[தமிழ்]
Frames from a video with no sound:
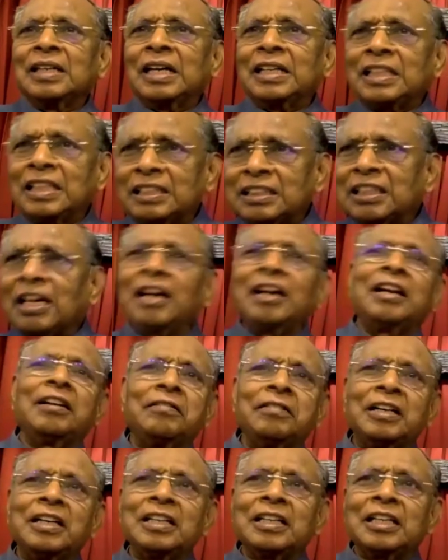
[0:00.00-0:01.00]
அதை
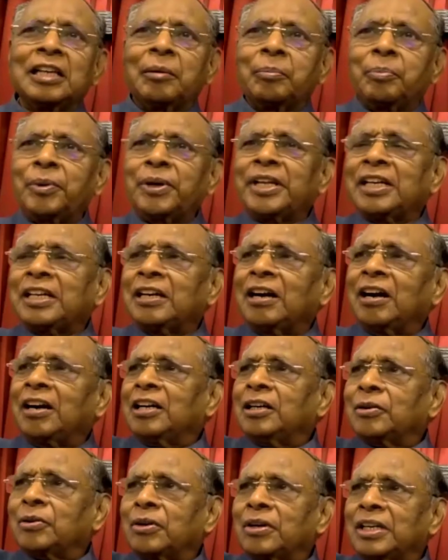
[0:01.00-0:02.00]
தள்ளிவிடு எப்படி
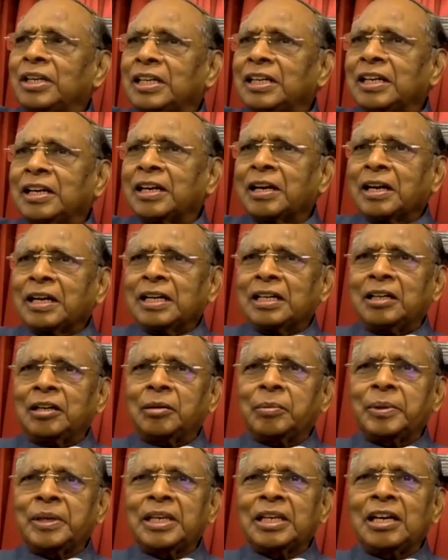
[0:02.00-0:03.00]
ஆண்டவருடைய
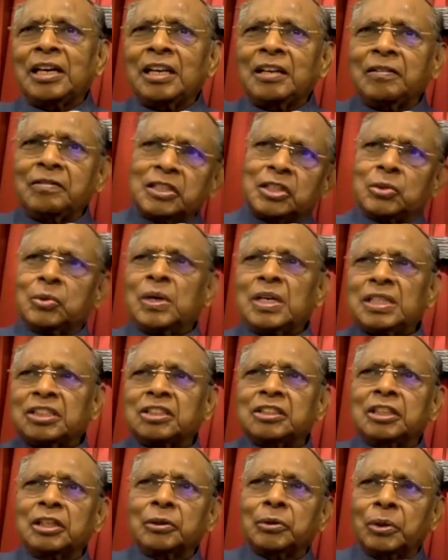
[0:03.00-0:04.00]
கிருபையினால்
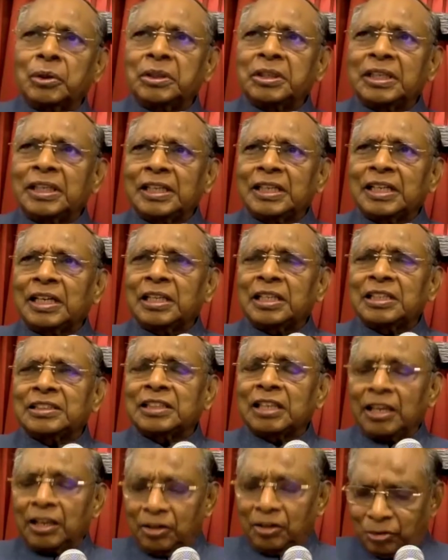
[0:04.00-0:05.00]
விசுவாசத்தை கொண்டு நீங்கள் அதை
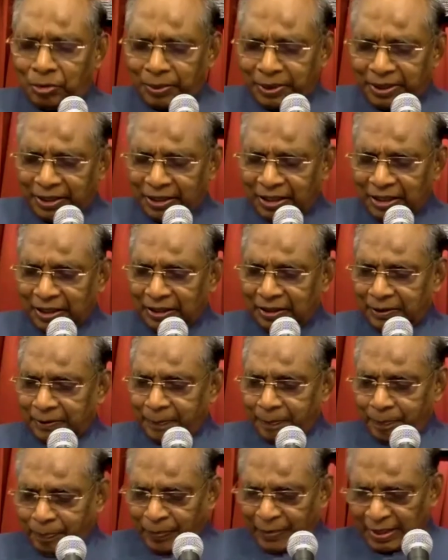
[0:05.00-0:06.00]
செய்யணும் அப்படின்றாரு
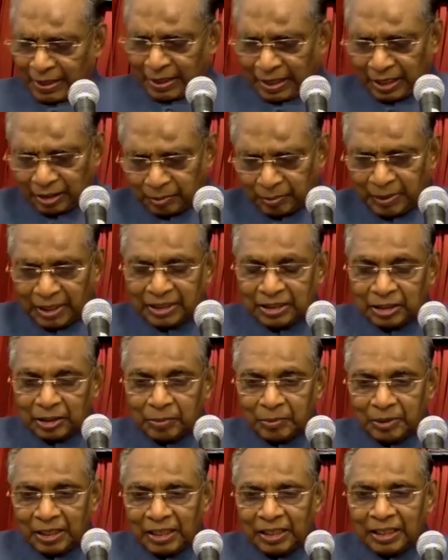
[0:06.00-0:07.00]
அது
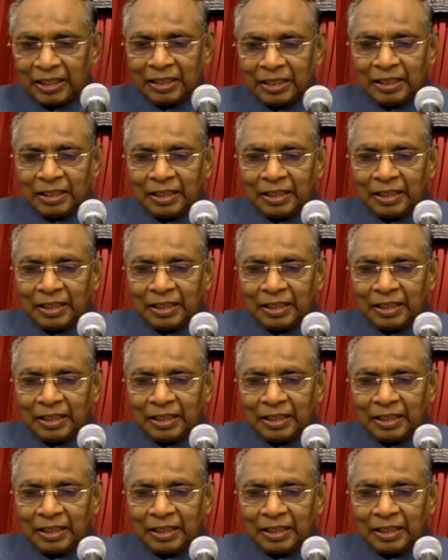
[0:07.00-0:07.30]
மாத்திரமில்லை